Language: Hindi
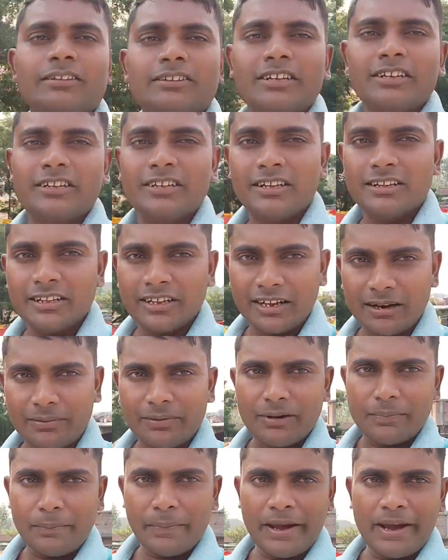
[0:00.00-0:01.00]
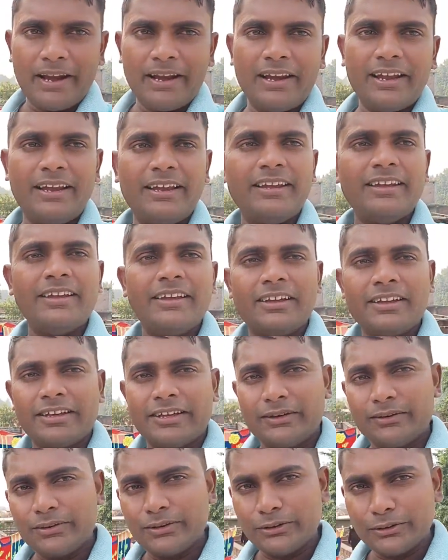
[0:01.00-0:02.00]
जल्दी जल्दी कपड़ा पहन लें
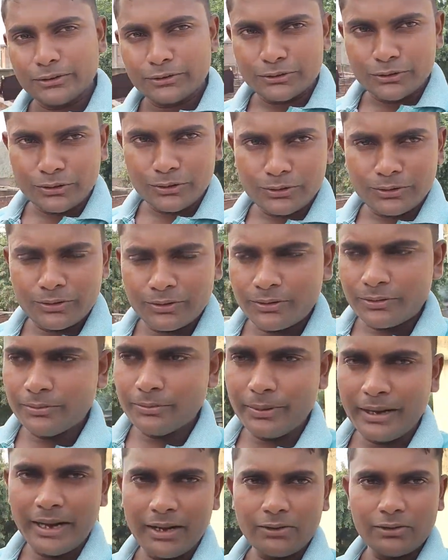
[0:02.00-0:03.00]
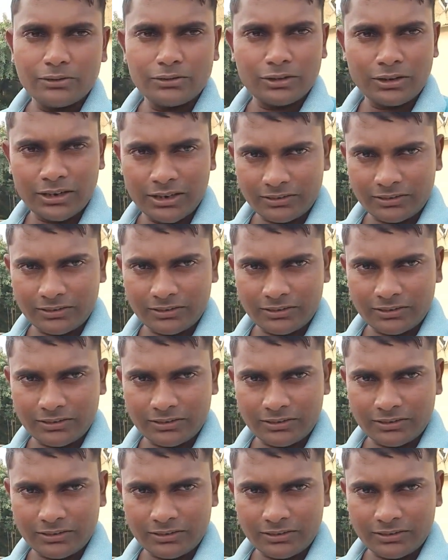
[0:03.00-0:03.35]
क्योंकि दोस्तों बाल वाल तो